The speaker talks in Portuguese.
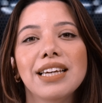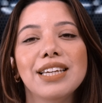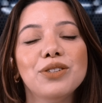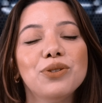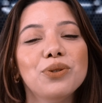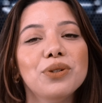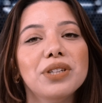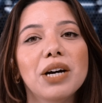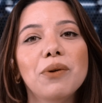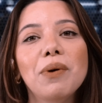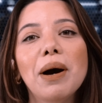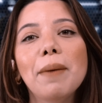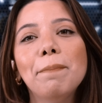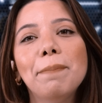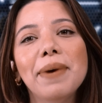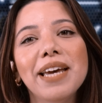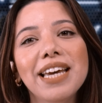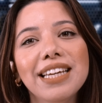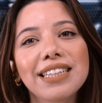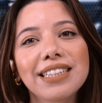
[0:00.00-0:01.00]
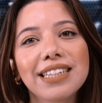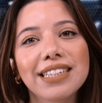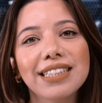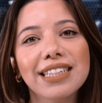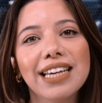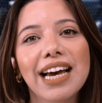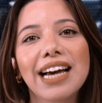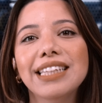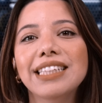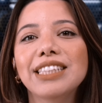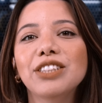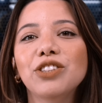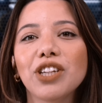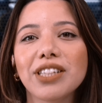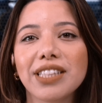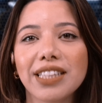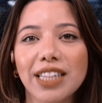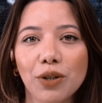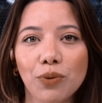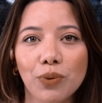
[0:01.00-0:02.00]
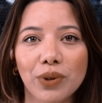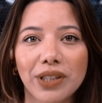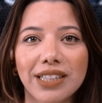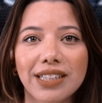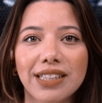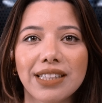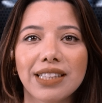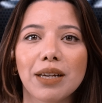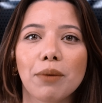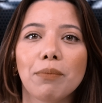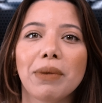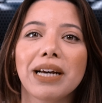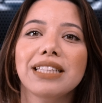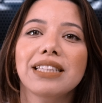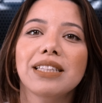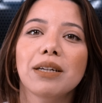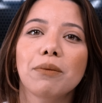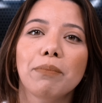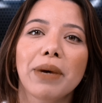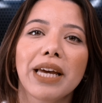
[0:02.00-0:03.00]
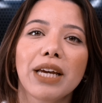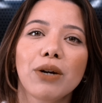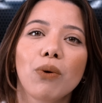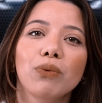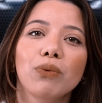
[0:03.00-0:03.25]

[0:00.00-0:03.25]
Isso não apenas garante a segurança, mas também